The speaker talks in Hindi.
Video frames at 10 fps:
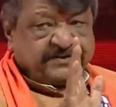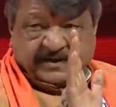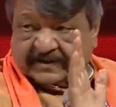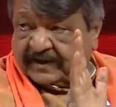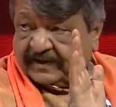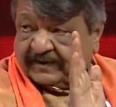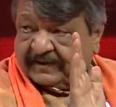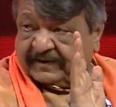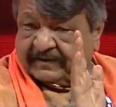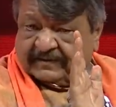राजनेता हैं
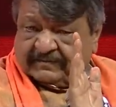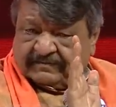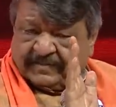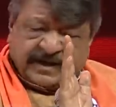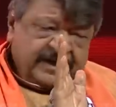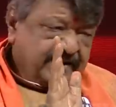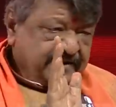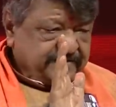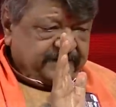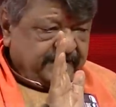बढ़िया
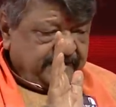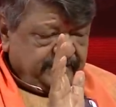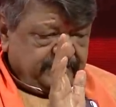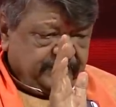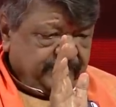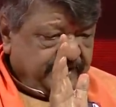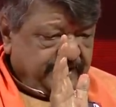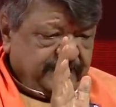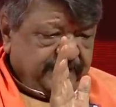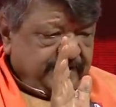राजनेता हैं और उन्होंने
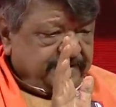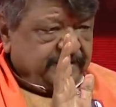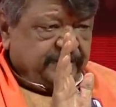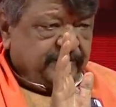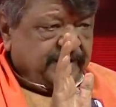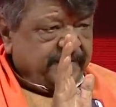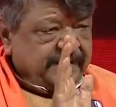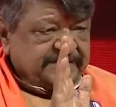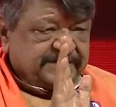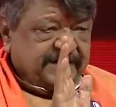यदि कोई
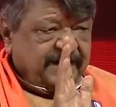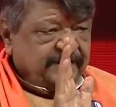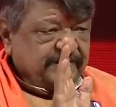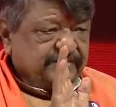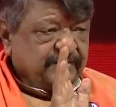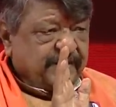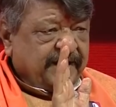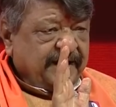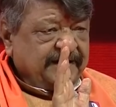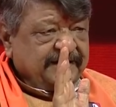कमेंट्स किया तो इसको
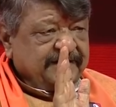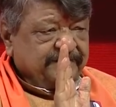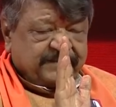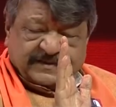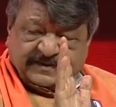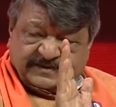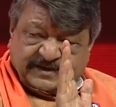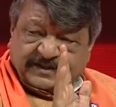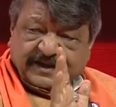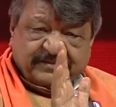बंगाल की
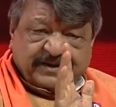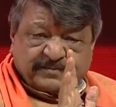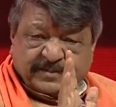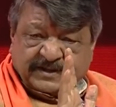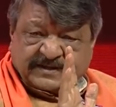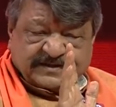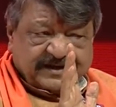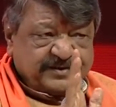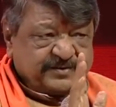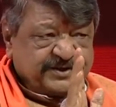जनता भी गंभीरता से
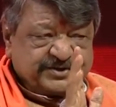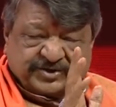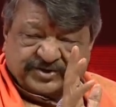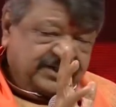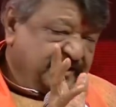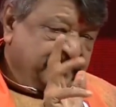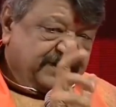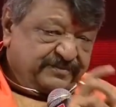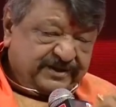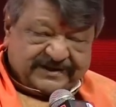लेगी और देश की जनता भी
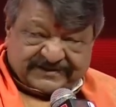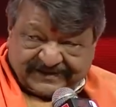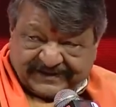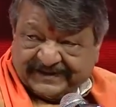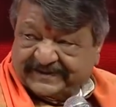गंभीरता से लेगी